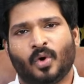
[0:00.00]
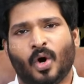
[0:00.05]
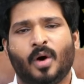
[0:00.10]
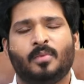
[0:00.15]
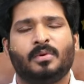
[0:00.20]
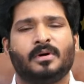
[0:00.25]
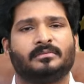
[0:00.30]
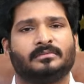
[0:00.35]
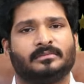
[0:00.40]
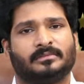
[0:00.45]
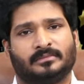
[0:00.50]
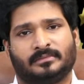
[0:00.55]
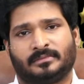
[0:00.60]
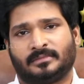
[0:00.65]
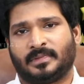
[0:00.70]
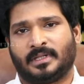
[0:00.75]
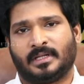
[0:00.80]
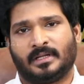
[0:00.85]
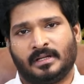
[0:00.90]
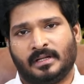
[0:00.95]
கோபம்
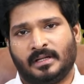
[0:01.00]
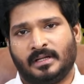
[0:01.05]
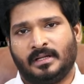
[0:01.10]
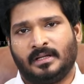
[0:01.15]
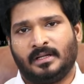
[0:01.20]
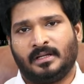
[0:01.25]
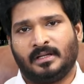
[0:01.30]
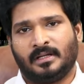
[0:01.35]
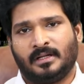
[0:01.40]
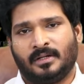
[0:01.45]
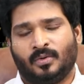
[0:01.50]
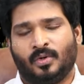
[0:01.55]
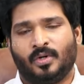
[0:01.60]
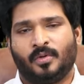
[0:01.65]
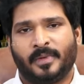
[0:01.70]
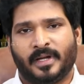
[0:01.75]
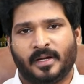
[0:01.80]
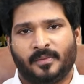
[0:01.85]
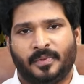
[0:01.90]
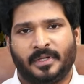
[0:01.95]

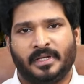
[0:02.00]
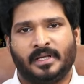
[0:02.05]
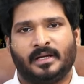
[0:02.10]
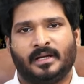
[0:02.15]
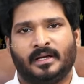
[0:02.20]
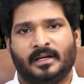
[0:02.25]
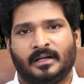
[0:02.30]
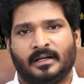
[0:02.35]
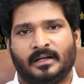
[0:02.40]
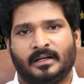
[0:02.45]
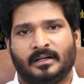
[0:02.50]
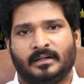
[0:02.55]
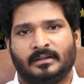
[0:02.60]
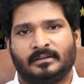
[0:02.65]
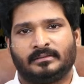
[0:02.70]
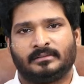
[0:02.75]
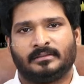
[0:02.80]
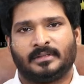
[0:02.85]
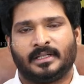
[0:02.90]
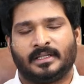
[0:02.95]
ஒரு மிகப்பெரிய
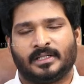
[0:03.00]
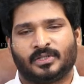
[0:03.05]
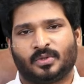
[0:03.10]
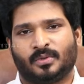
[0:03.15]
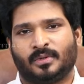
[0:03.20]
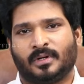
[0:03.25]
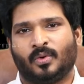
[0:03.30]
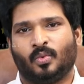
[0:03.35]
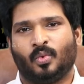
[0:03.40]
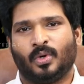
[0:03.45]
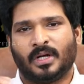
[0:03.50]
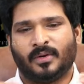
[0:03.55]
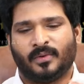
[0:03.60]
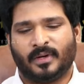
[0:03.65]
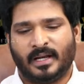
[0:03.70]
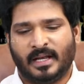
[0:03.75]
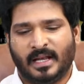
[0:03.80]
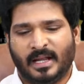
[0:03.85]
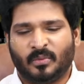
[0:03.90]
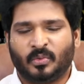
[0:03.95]
என்ன சொல்லுவாங்க
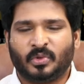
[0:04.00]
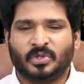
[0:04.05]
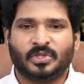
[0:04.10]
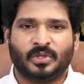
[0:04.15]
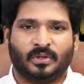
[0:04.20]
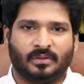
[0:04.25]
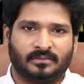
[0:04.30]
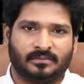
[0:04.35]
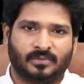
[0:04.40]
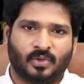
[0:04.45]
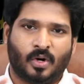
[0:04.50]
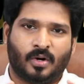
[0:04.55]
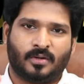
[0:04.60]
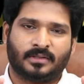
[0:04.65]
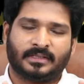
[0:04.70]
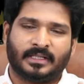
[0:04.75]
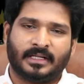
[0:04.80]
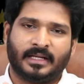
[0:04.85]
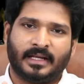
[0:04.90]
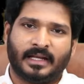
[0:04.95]
உறவுகள்லாம் முடிஞ்சிடும்
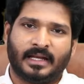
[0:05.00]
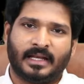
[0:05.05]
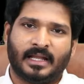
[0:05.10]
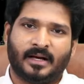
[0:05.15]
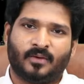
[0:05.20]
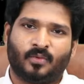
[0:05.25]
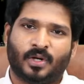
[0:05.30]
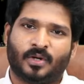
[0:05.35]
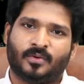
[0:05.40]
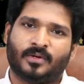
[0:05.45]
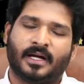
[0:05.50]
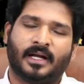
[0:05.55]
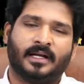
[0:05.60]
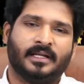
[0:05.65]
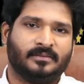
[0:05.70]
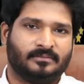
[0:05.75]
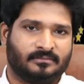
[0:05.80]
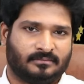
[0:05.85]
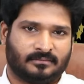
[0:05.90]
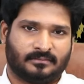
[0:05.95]
கோபத்திலே எல்லாம் உறவும்
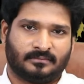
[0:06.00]
காலி